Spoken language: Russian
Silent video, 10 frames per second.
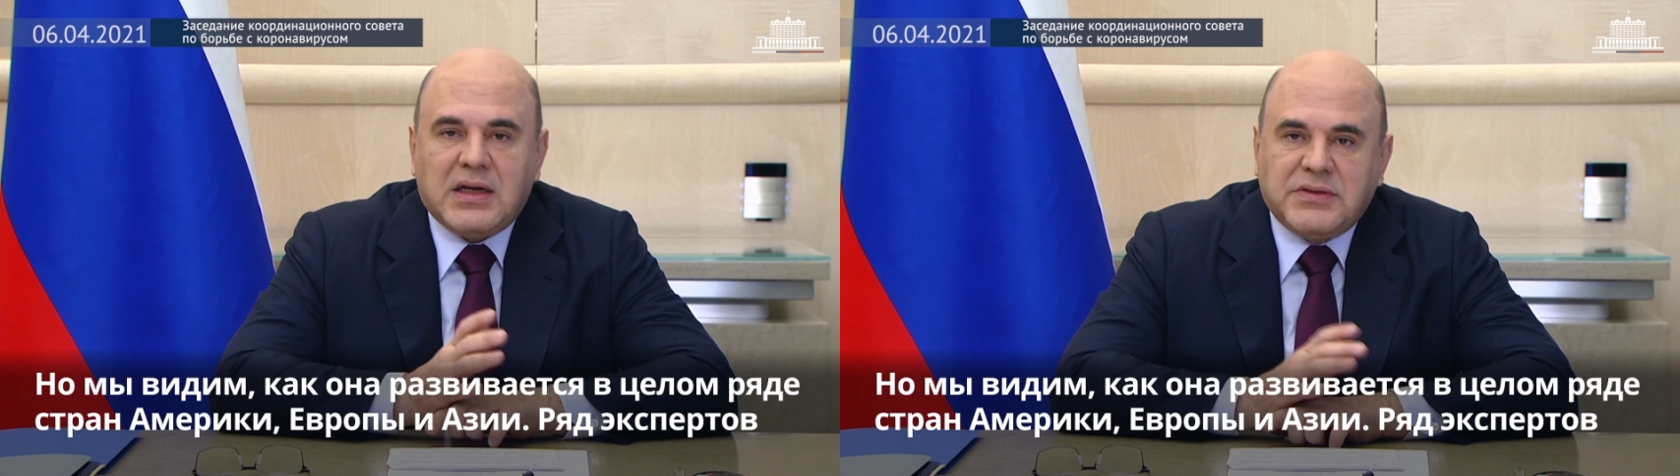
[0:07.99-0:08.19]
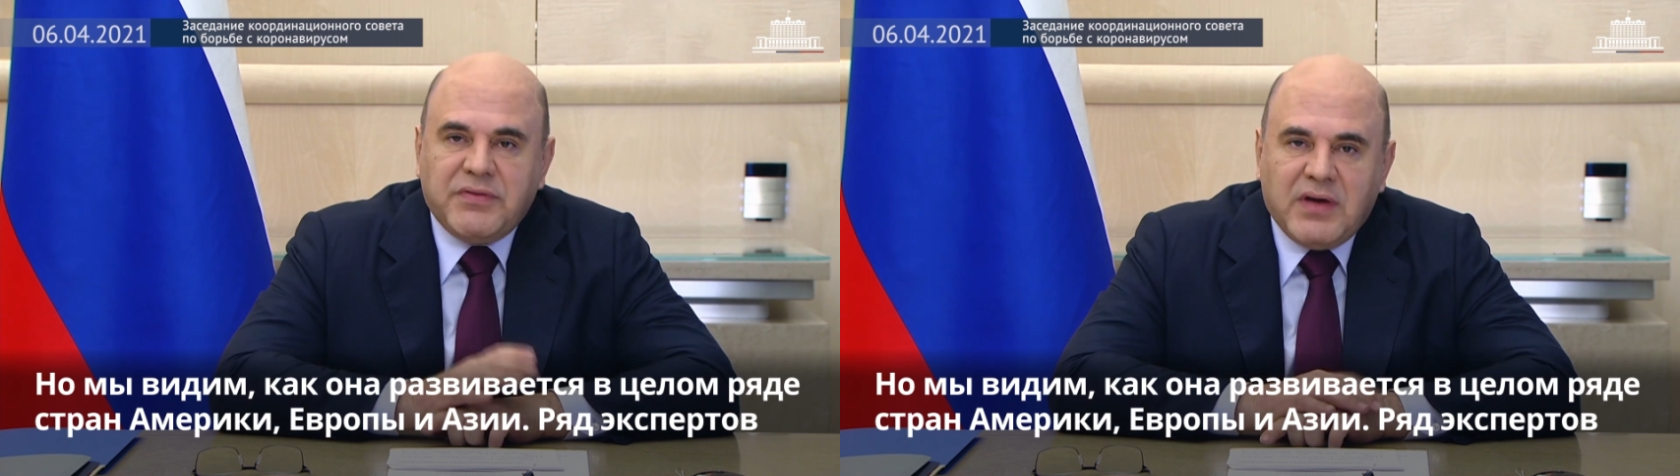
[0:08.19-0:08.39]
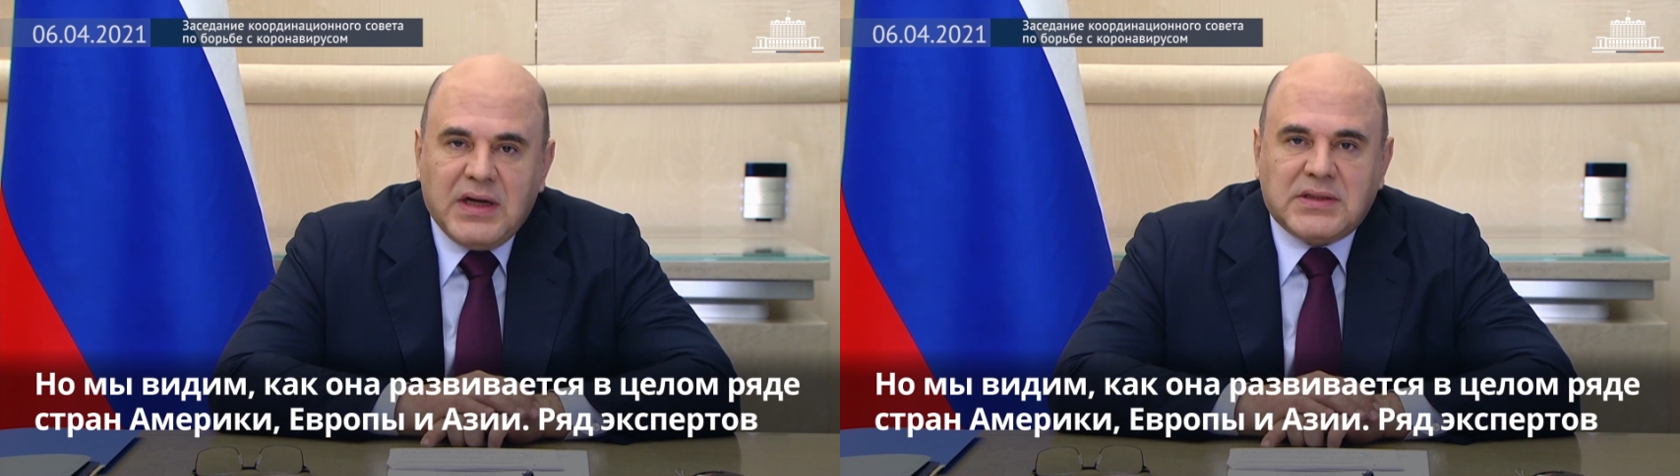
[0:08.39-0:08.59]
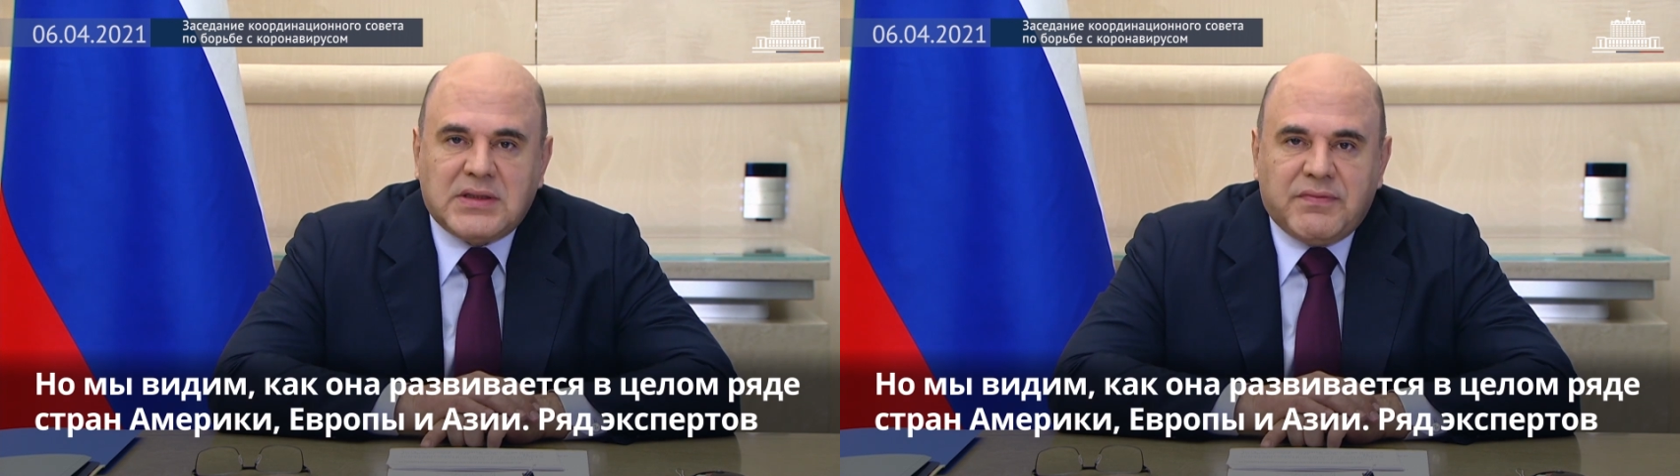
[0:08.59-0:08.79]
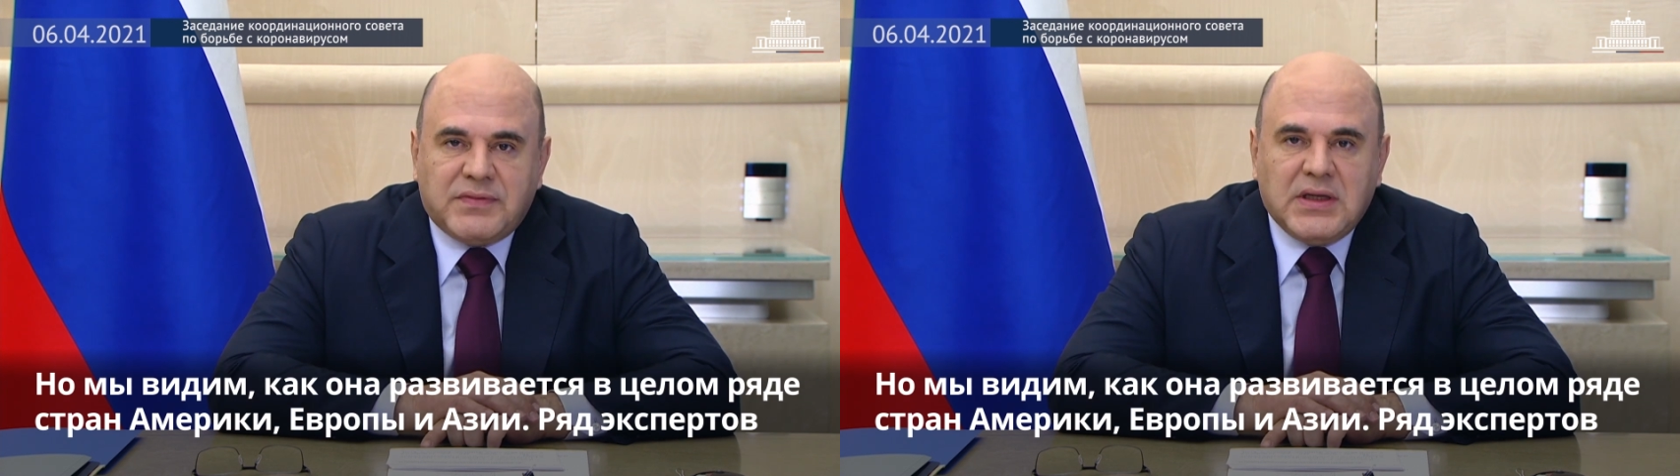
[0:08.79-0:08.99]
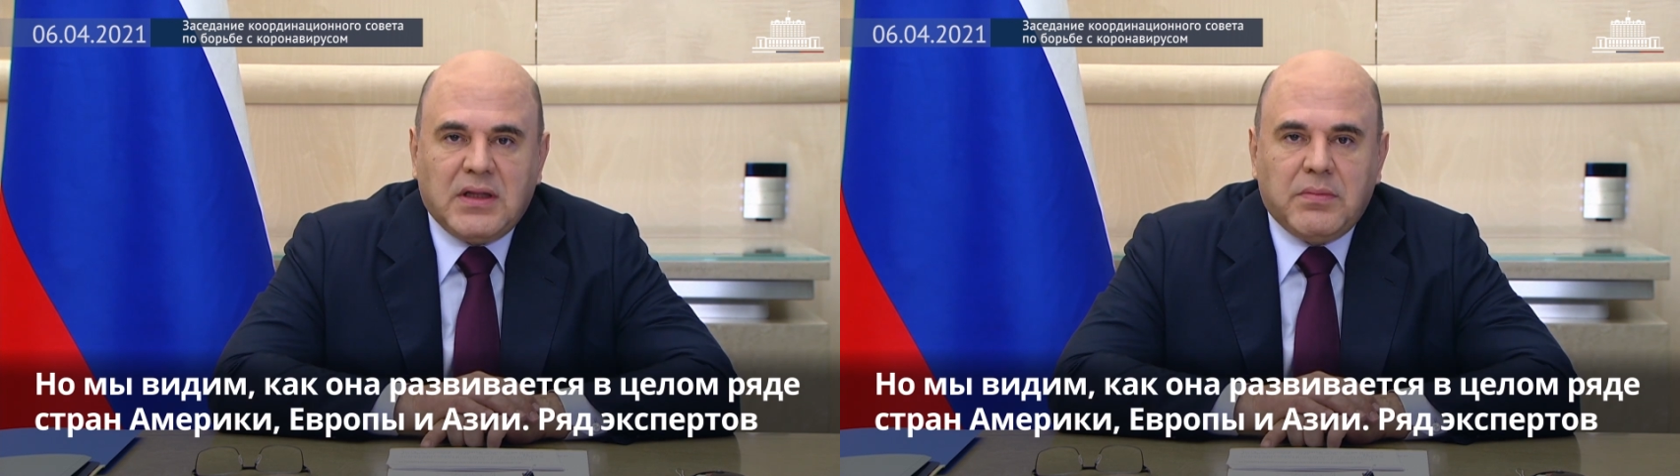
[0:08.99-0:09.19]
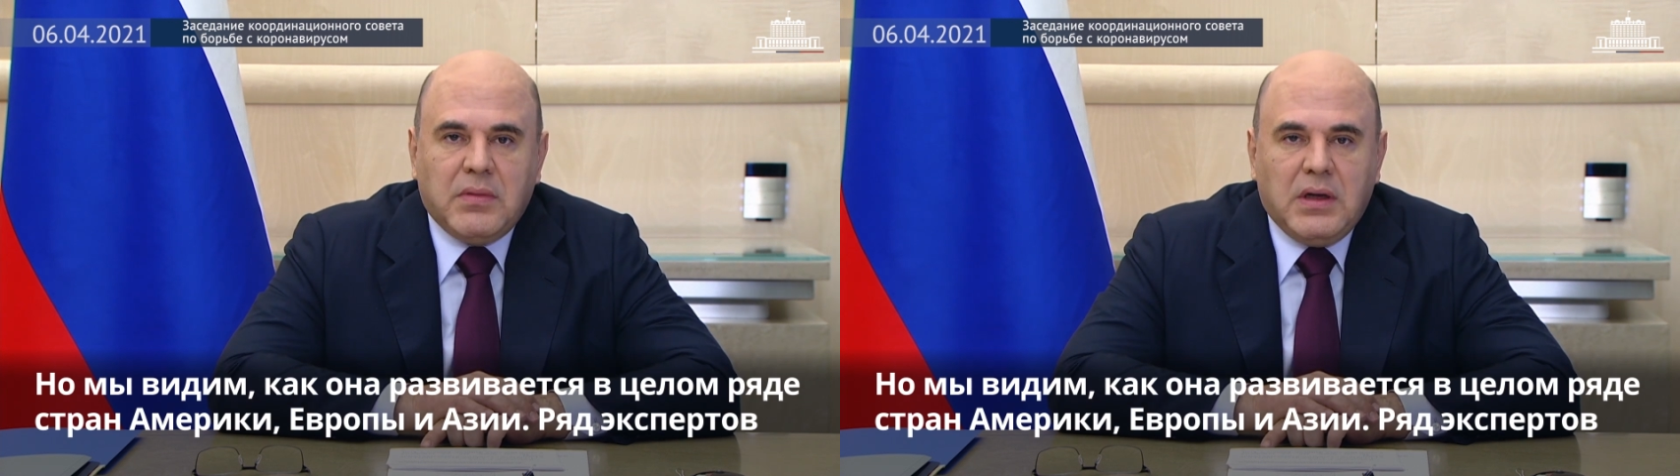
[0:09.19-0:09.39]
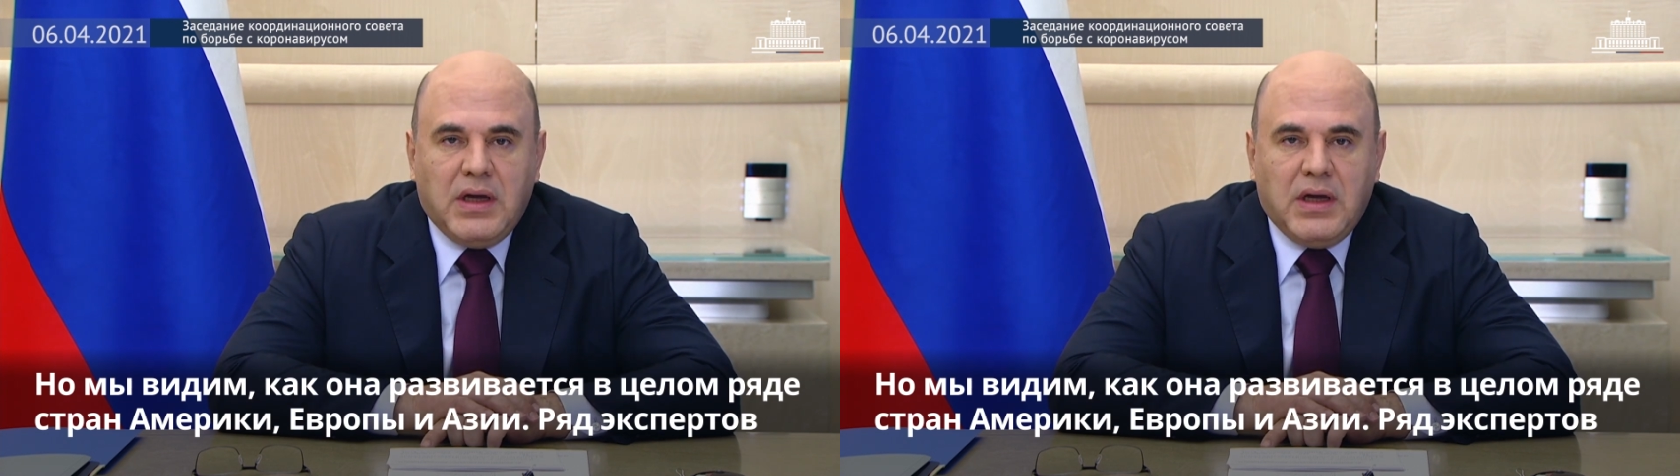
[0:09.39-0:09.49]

развивается в целом